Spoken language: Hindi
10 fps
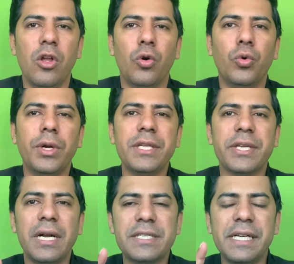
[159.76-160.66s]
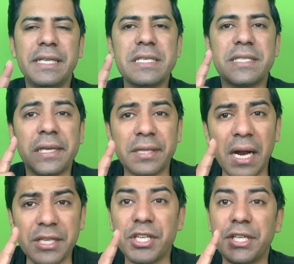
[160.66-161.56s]
उन्होंने जनरल सीटें
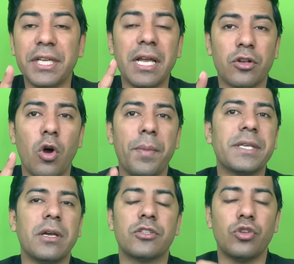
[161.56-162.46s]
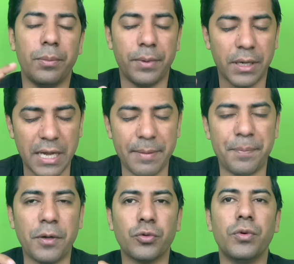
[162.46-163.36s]
सत्रह जीती हैं कौमी खैबर
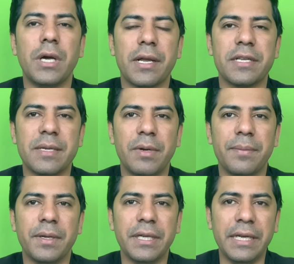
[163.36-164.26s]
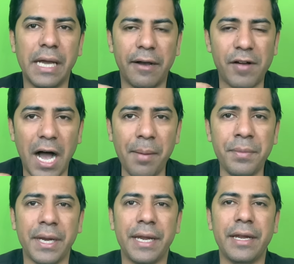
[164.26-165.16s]
पख्तूनखा की असम्बली में यानी
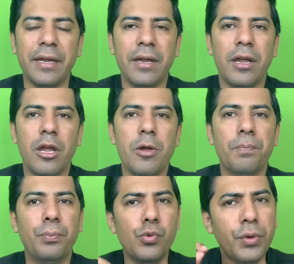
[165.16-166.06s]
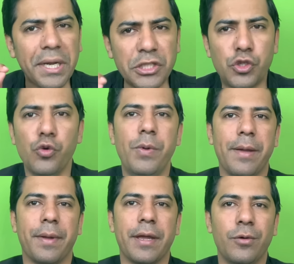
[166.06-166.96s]
अवाम ने पूरे
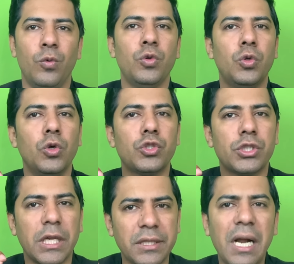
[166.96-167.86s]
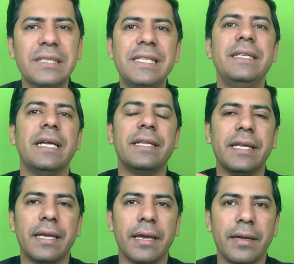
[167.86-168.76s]
सूबे में उनको सत्रह सीटें
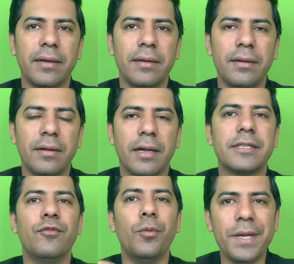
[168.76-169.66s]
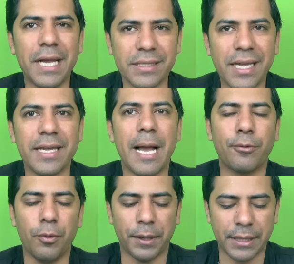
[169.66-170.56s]
दी हैं अच्छा वो भी कैसे आई
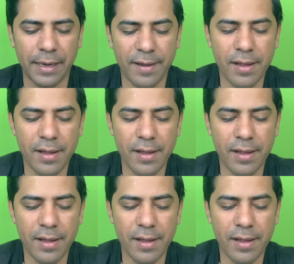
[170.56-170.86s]
आपको पता है